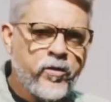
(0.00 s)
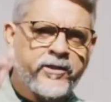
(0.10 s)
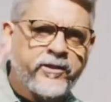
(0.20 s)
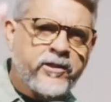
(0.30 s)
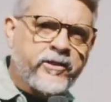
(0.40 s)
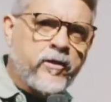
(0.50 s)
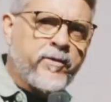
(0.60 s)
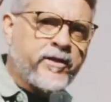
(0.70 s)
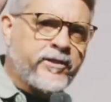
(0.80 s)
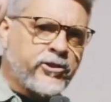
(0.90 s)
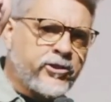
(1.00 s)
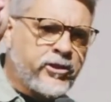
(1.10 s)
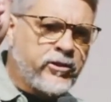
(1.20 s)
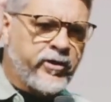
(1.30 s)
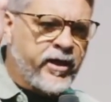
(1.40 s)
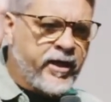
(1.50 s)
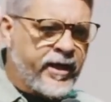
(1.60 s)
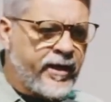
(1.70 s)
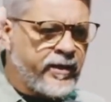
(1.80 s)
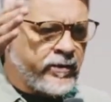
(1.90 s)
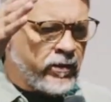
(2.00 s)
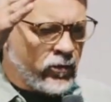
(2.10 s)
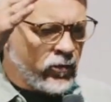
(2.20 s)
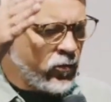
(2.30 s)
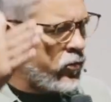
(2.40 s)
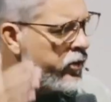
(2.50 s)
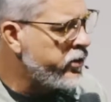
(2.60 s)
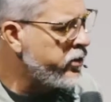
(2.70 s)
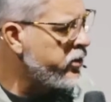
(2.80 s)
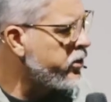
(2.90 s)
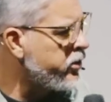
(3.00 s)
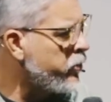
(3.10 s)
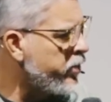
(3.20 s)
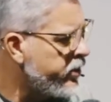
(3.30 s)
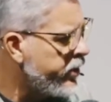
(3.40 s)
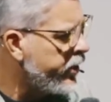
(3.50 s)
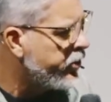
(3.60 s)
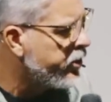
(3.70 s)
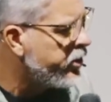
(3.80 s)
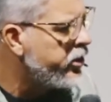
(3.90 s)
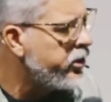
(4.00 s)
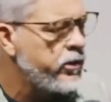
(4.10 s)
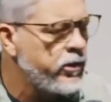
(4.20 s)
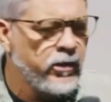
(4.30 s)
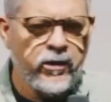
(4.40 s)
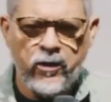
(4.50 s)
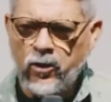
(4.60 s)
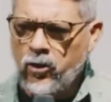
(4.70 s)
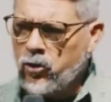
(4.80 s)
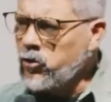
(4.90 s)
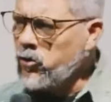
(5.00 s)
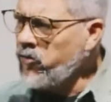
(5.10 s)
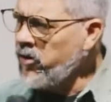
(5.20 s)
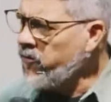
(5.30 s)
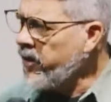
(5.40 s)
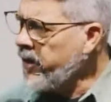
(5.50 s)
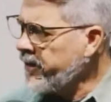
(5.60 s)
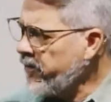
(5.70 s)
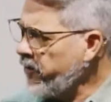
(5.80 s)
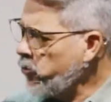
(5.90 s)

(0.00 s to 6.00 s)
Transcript: Com esses que estão me assistindo em casa, com esses que estão presentes aqui. Que o Senhor venha falar